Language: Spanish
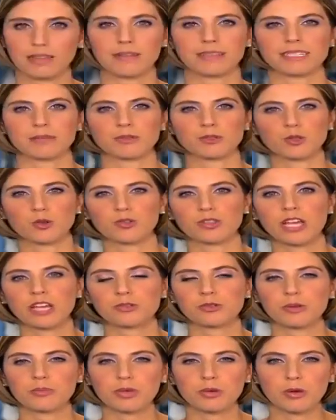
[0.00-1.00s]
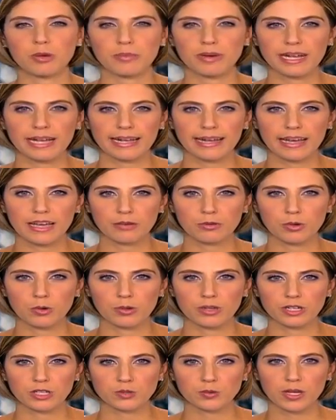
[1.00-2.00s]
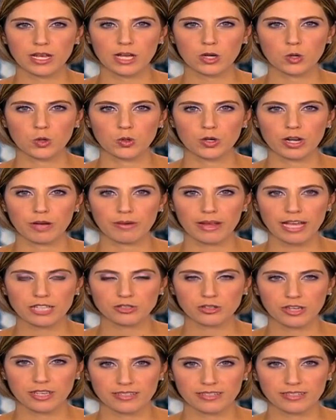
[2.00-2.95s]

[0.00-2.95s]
Establecemos contacto en vivo en Maracaibo, Venezuela, con Nora Bracho,